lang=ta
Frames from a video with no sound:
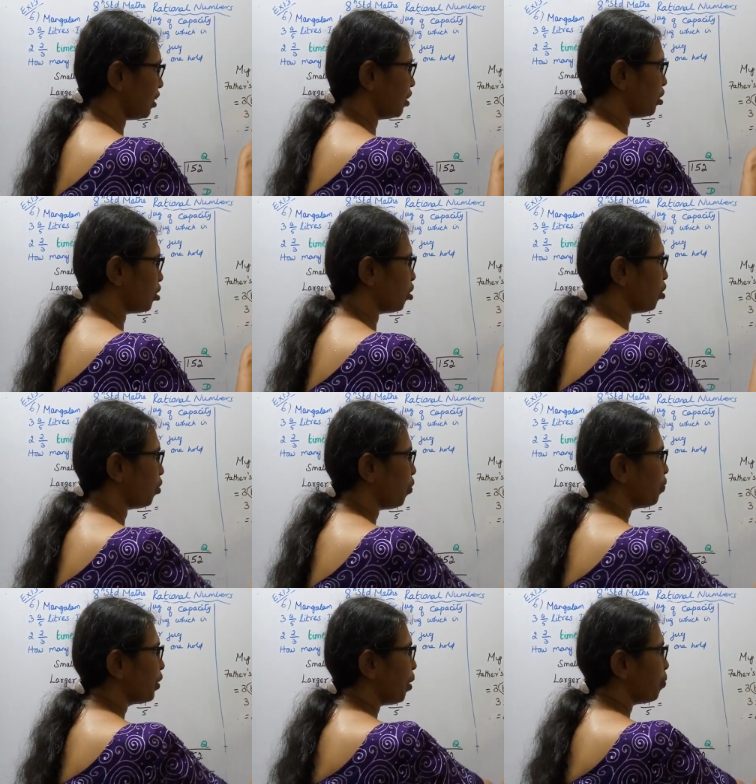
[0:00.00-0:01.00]
இன்டூ
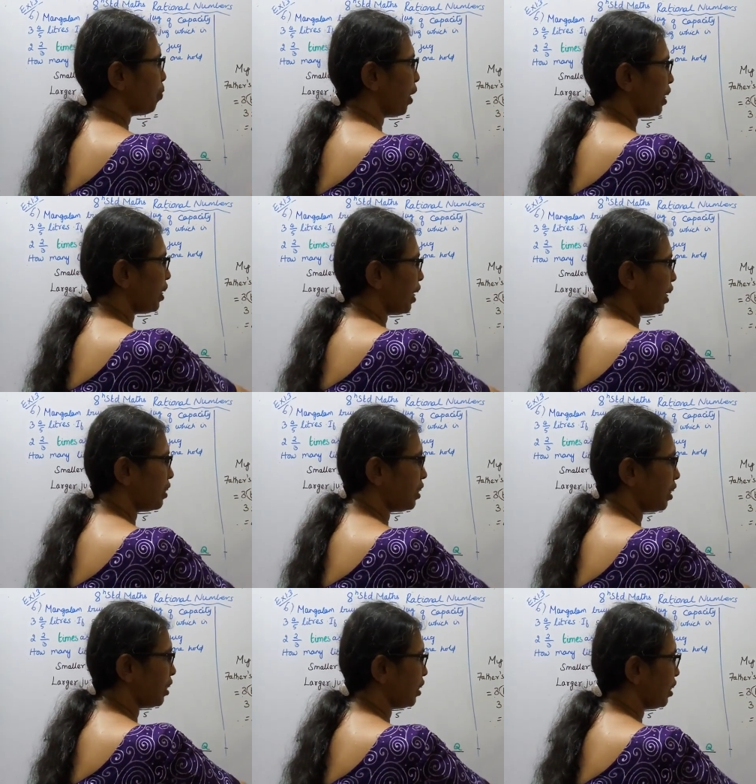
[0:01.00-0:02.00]
மை ஏஜ்
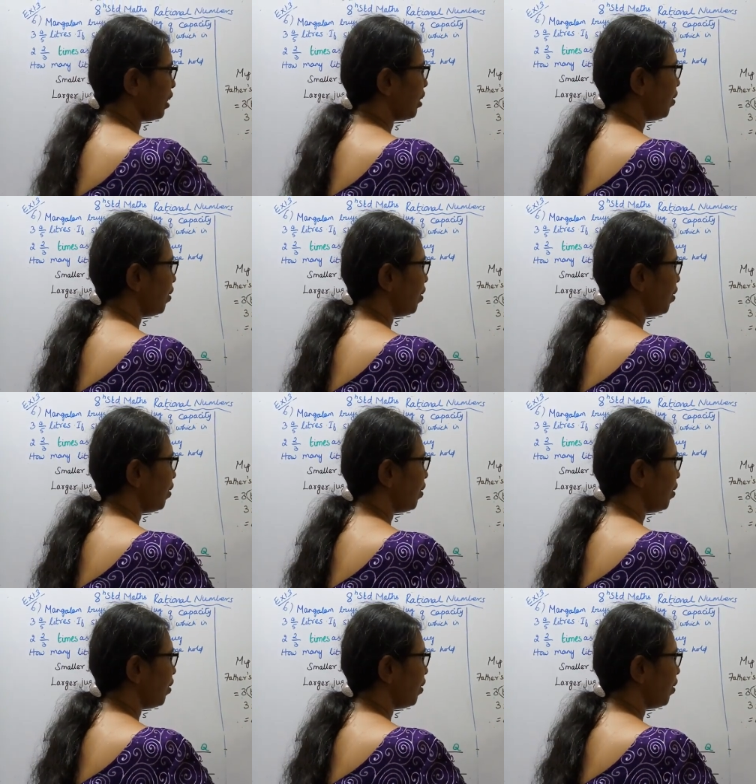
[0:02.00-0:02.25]
என்னது